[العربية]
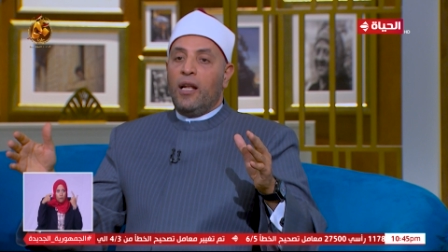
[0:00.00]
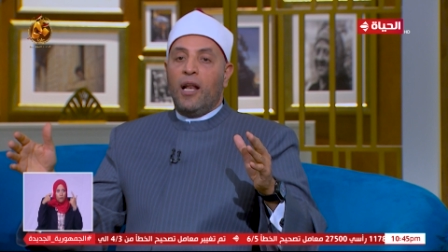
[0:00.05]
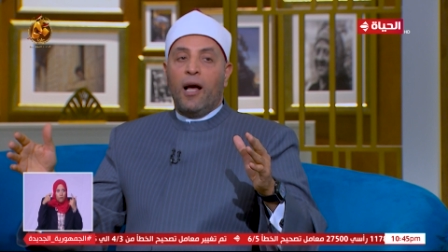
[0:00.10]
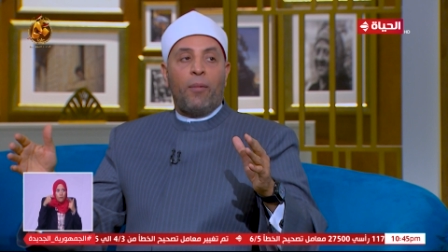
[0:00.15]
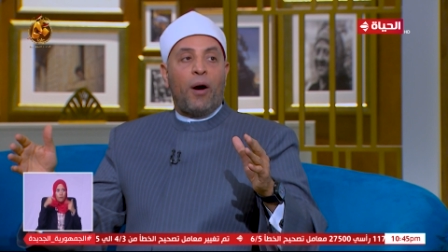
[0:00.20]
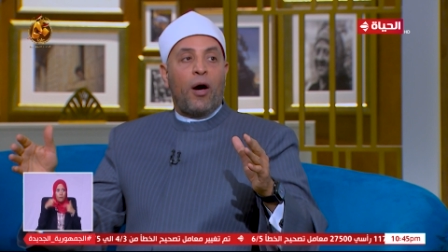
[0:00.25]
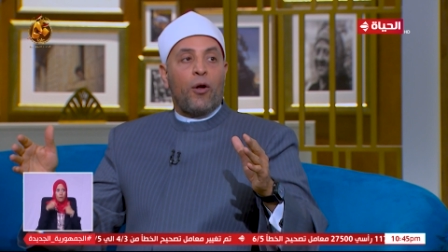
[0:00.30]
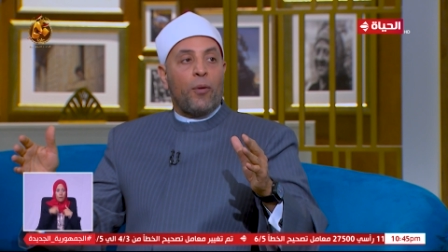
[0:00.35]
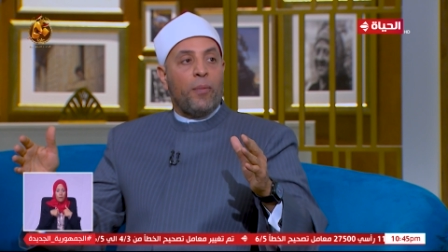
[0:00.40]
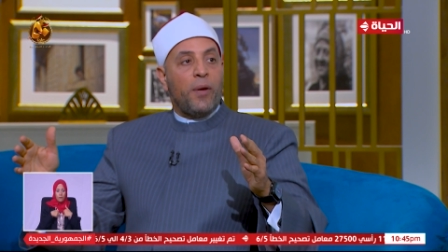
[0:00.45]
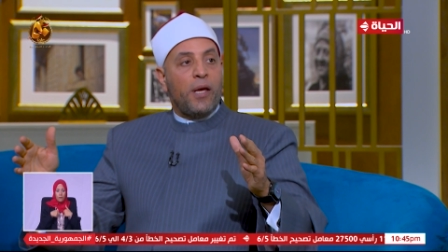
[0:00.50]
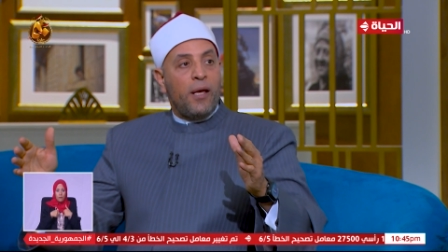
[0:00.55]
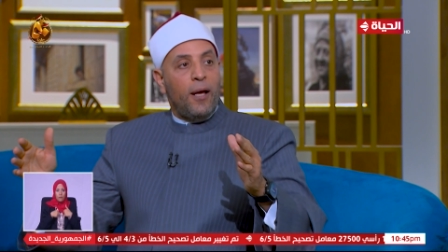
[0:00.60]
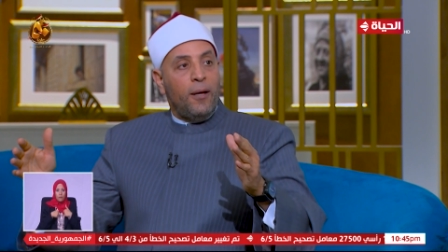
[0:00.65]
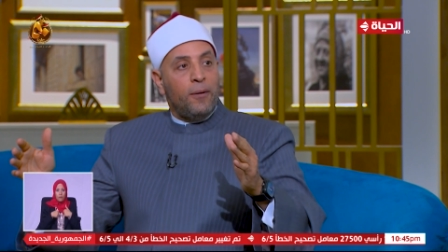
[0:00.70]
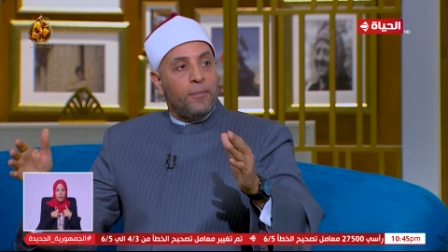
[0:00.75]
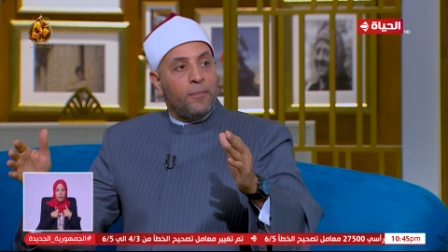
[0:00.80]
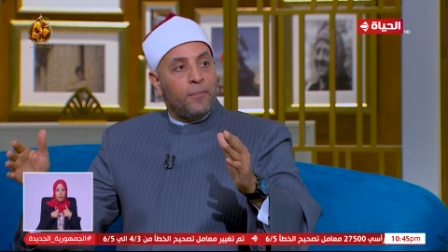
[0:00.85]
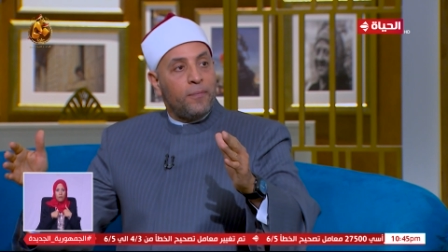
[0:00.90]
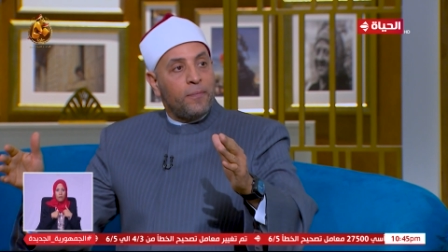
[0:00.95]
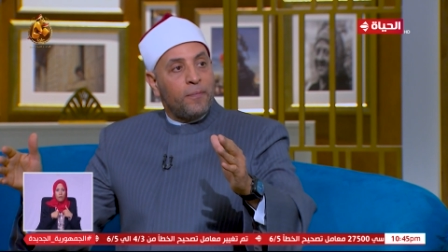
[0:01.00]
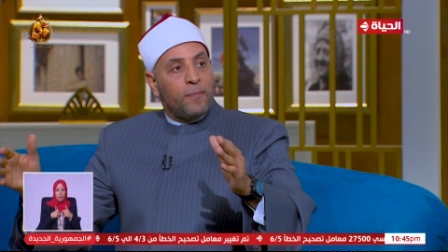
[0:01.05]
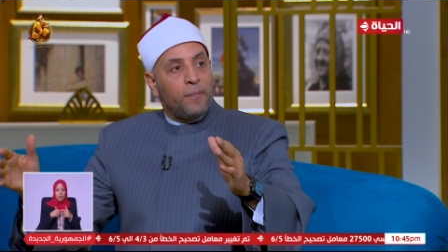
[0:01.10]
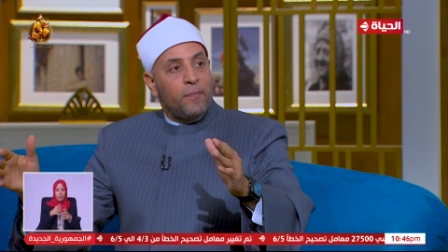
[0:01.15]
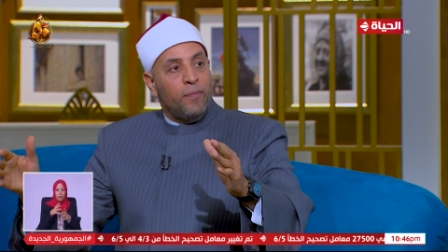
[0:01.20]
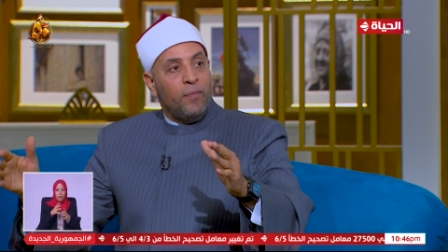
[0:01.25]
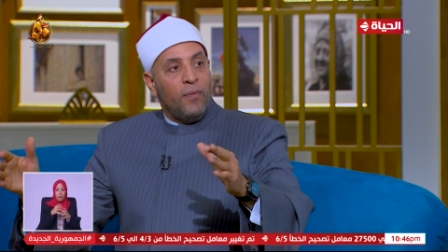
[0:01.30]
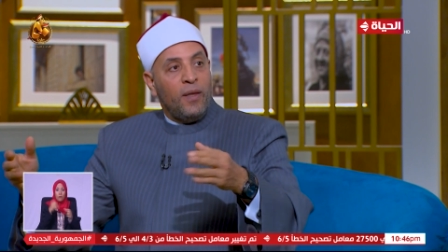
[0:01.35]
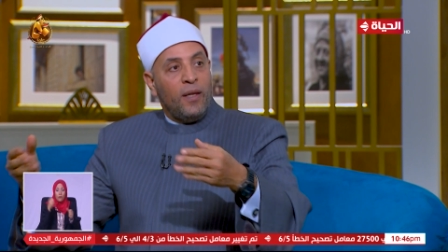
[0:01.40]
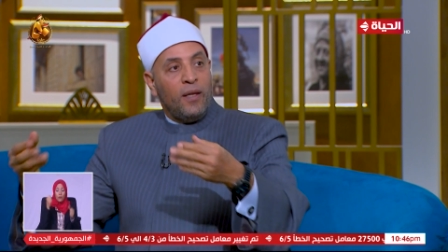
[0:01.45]
لها بعربيه
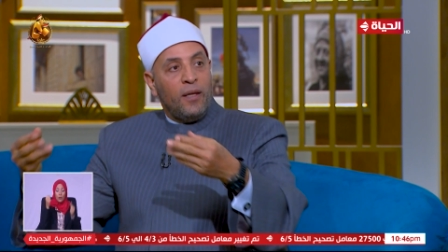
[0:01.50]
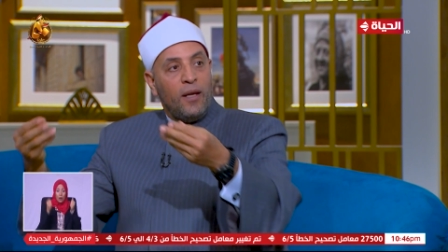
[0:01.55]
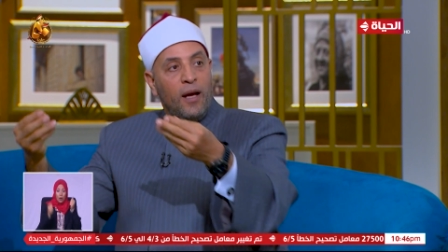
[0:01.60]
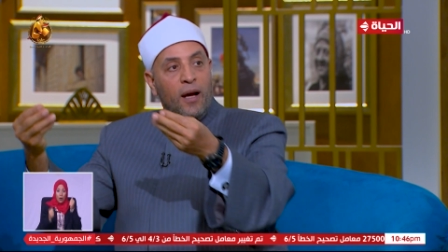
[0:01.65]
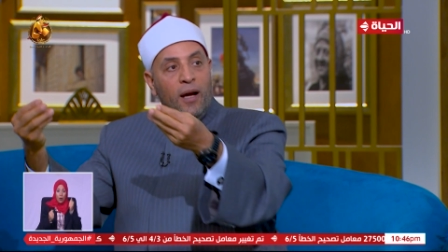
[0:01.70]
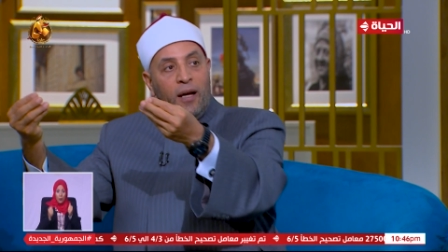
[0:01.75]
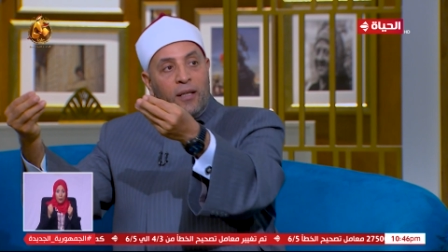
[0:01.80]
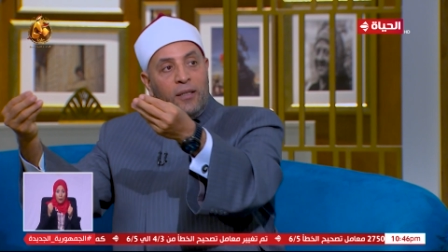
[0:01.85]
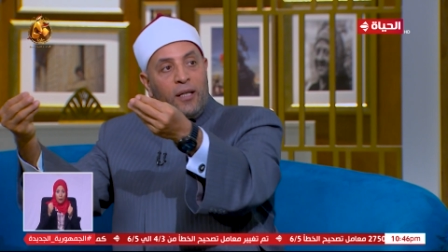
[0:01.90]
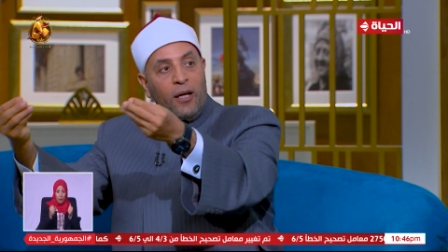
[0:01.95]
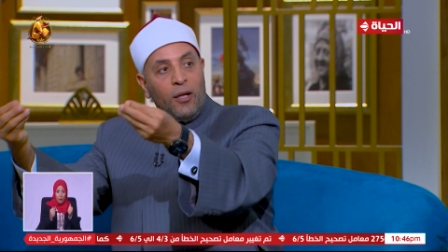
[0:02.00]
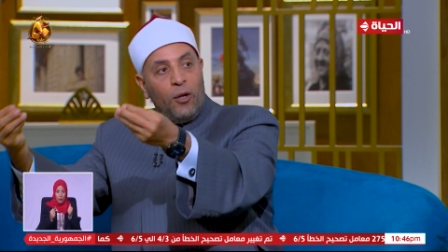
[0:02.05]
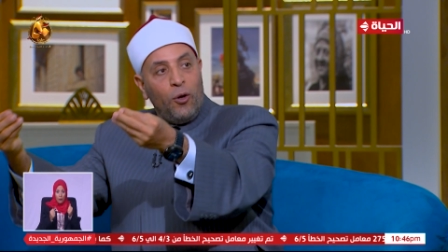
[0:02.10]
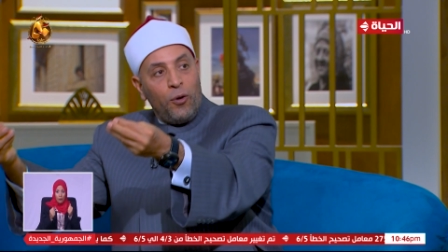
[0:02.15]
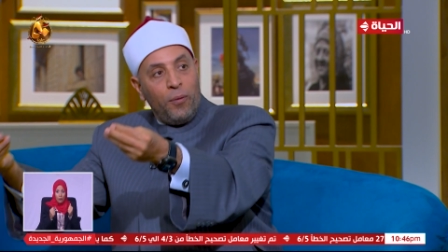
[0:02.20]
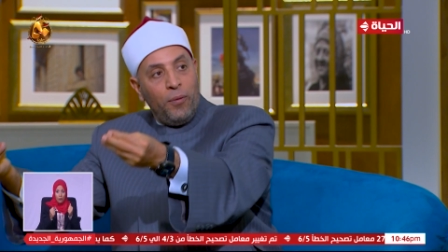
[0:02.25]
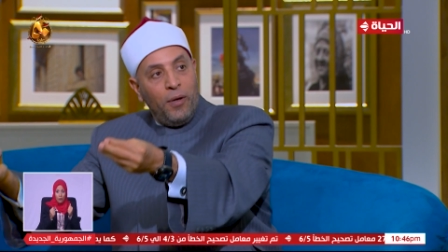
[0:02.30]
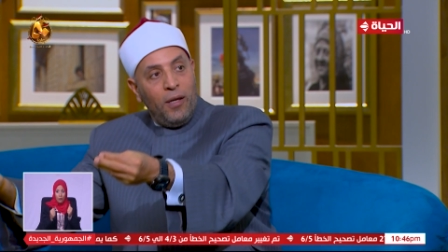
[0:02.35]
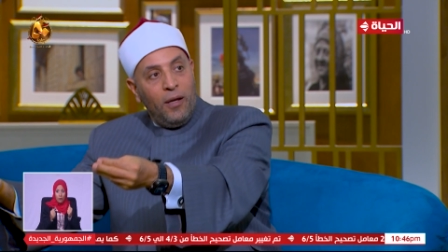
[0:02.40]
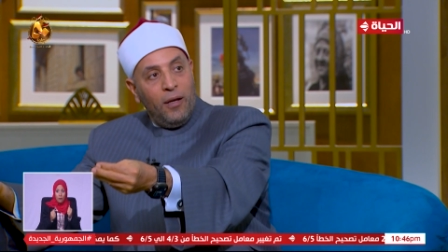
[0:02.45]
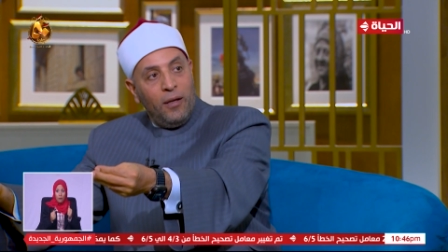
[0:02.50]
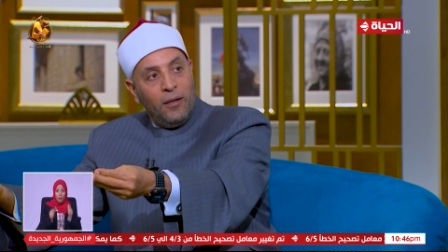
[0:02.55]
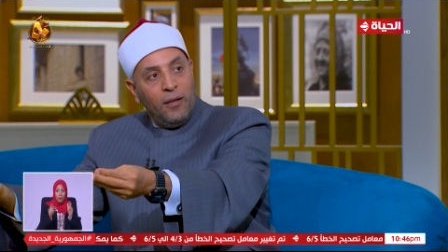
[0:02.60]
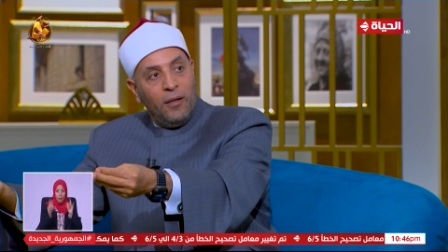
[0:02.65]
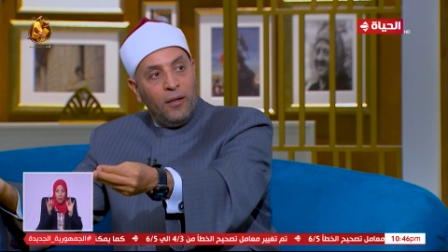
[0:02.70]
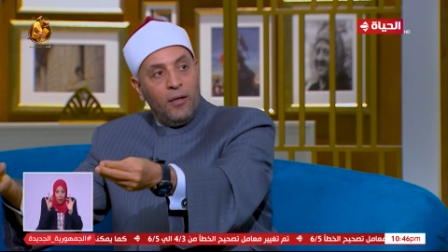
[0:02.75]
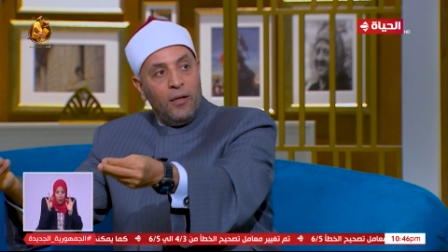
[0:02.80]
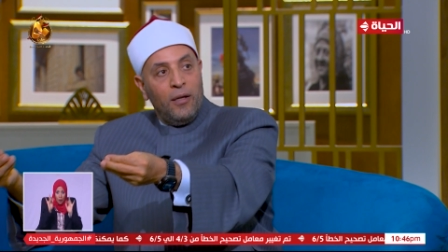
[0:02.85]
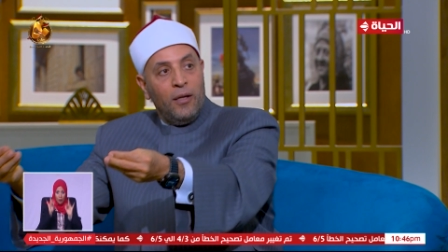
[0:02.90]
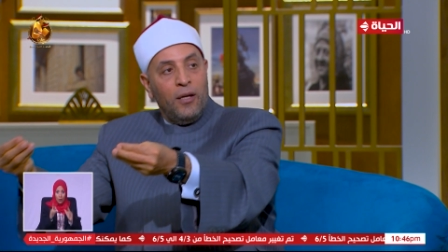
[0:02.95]
يقعدها على العربيه
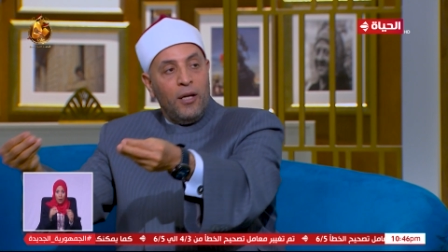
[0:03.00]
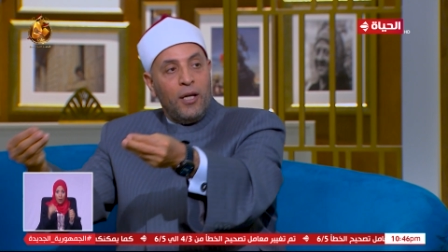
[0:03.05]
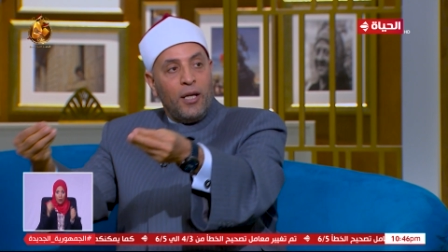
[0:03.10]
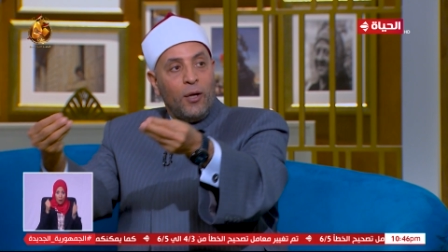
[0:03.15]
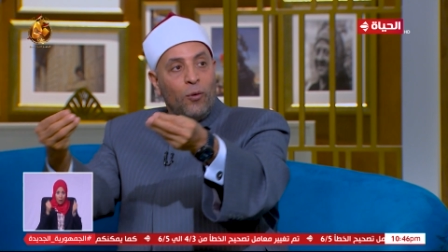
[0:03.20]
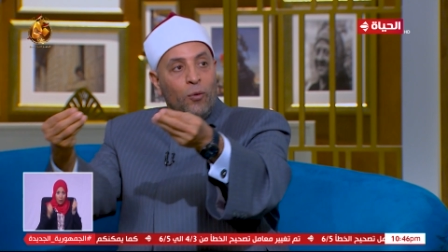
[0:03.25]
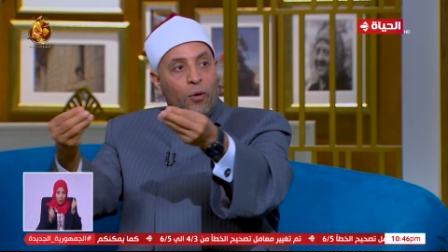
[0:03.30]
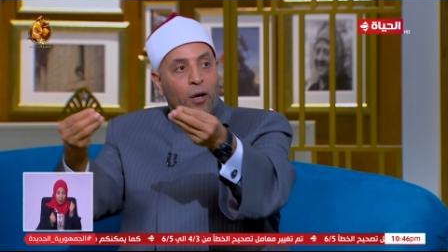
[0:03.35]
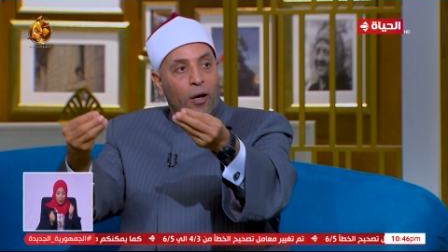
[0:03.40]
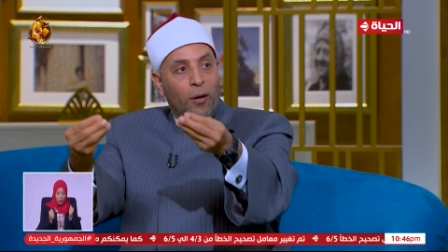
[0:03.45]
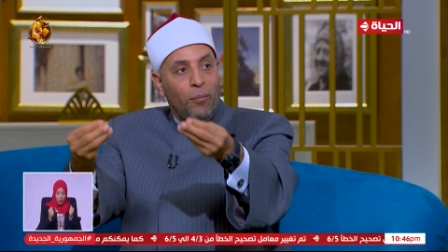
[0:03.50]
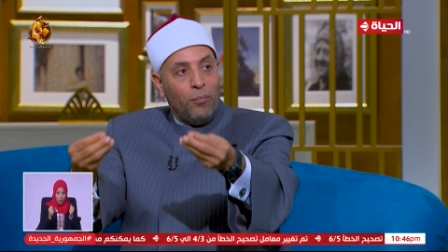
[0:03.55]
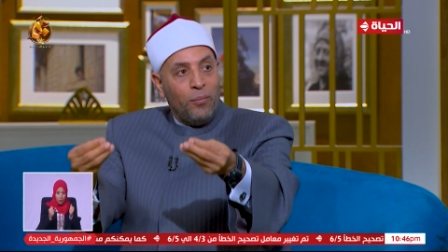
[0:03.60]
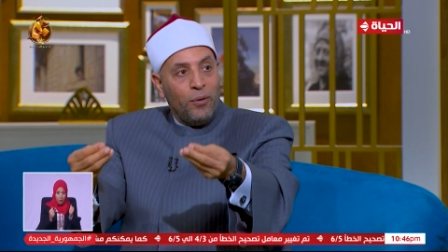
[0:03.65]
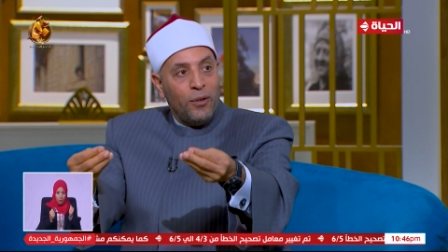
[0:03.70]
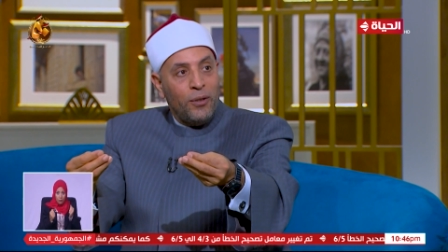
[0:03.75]
هي والاب